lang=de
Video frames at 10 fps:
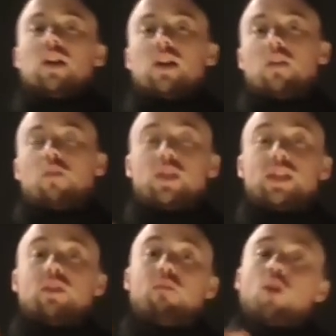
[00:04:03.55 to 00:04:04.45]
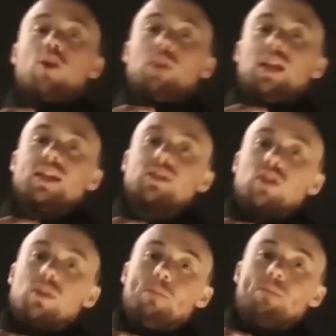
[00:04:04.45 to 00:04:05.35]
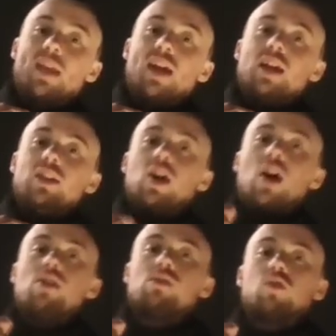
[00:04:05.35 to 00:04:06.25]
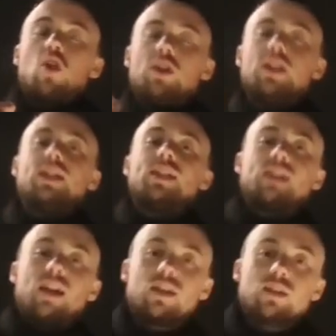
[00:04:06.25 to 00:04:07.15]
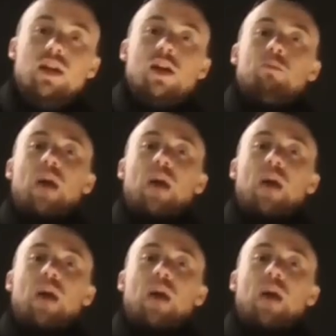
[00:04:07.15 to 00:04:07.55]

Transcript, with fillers: äh, von denen du dir vorher überlegst, ähm, ja, könnte ich das sagen?